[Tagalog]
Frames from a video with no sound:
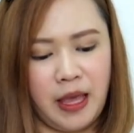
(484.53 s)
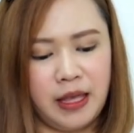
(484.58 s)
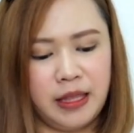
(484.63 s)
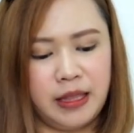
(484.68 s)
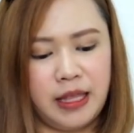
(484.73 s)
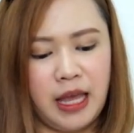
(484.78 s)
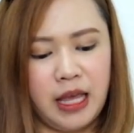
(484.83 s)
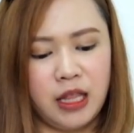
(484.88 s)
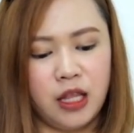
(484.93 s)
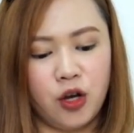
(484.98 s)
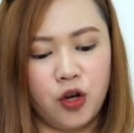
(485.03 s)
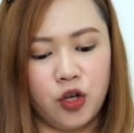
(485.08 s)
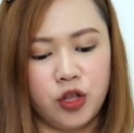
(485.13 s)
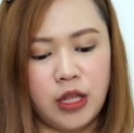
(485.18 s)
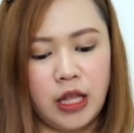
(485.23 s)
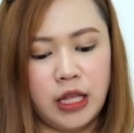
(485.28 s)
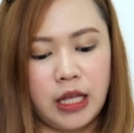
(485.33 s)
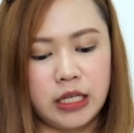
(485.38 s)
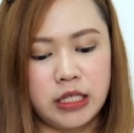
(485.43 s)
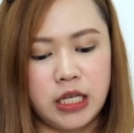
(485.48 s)
Then,
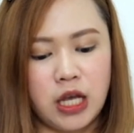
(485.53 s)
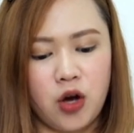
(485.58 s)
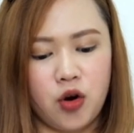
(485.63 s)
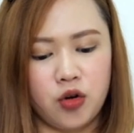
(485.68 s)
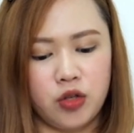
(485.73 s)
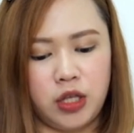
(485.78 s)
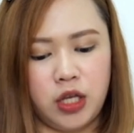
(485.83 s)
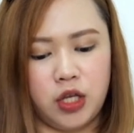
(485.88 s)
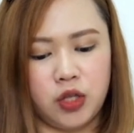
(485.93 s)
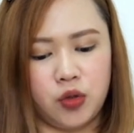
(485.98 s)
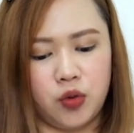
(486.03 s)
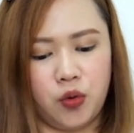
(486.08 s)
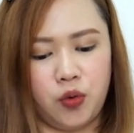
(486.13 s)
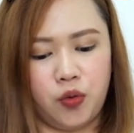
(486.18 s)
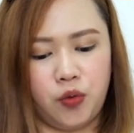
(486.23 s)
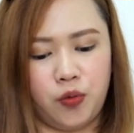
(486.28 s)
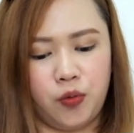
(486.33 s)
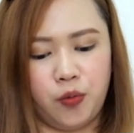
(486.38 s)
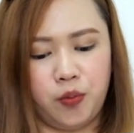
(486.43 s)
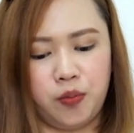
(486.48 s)
nakitan kasi ako dito.
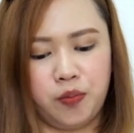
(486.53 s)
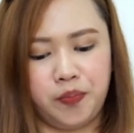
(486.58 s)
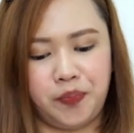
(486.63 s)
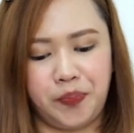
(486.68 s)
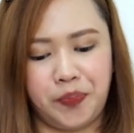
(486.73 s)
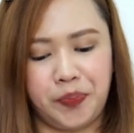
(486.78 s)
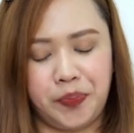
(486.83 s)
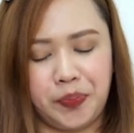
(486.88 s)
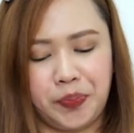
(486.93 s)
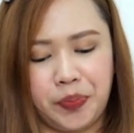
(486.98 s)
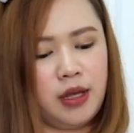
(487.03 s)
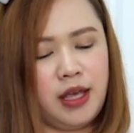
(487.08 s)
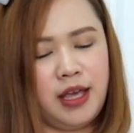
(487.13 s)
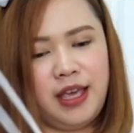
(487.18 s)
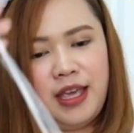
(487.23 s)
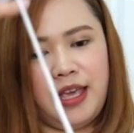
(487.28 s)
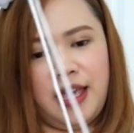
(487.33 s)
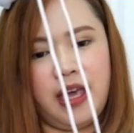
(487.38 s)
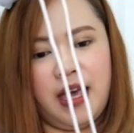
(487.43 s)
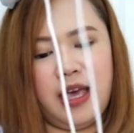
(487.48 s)

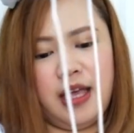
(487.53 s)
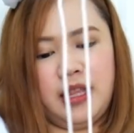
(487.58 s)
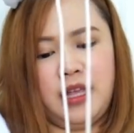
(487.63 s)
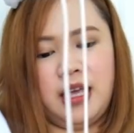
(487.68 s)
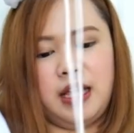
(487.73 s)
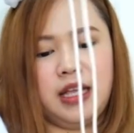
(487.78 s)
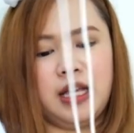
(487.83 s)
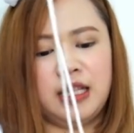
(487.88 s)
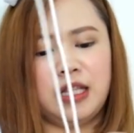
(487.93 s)
Ayan, ganyan.